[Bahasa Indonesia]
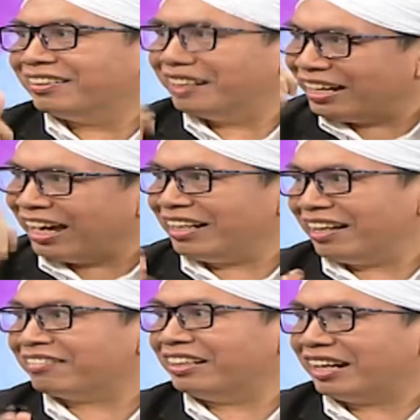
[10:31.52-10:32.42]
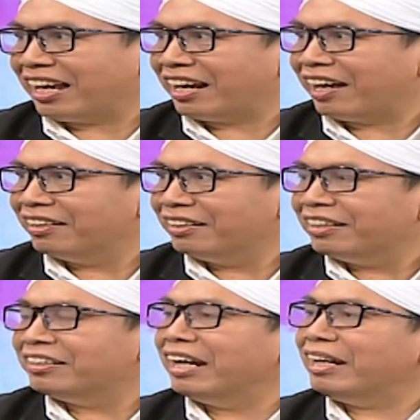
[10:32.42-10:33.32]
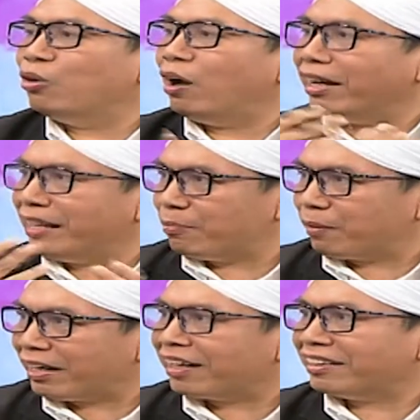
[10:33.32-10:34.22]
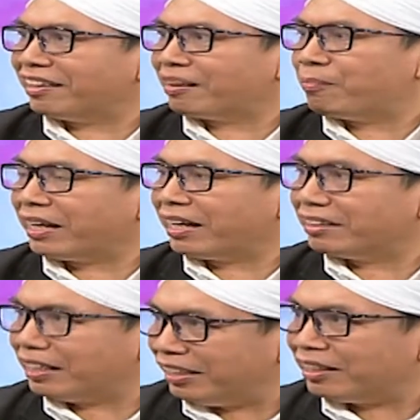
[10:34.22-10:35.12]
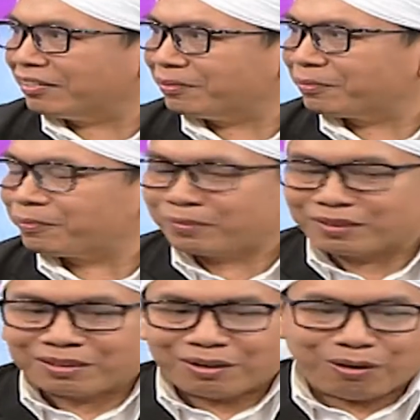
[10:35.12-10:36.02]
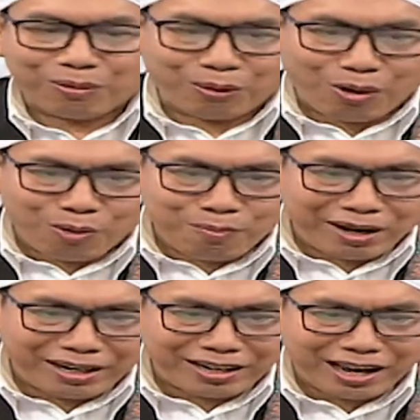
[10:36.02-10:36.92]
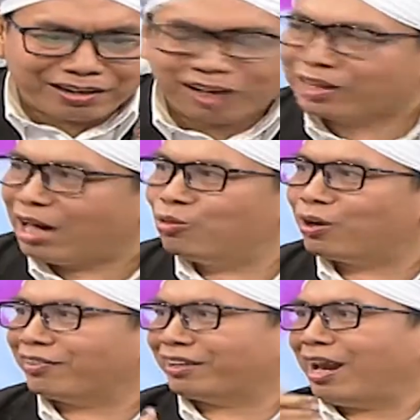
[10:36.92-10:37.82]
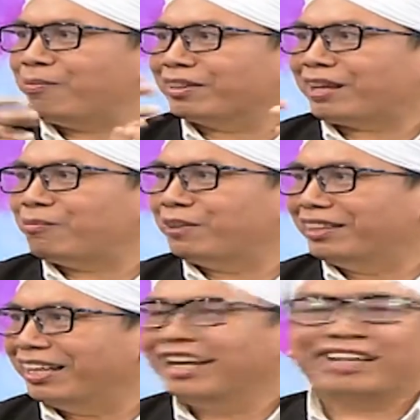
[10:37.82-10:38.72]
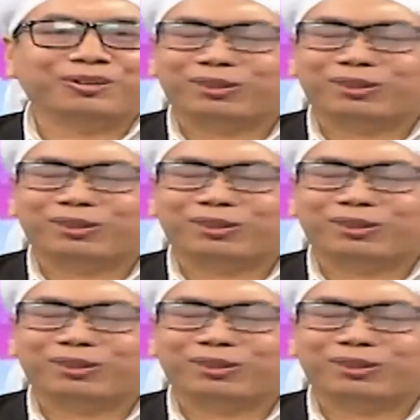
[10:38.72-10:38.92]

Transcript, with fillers: Dari hal yang sederhana. Dari doa yang pernah kita sampaikan tadi itu. Ya. Allahumma inna nas'aluka salamatan fid Nah, itu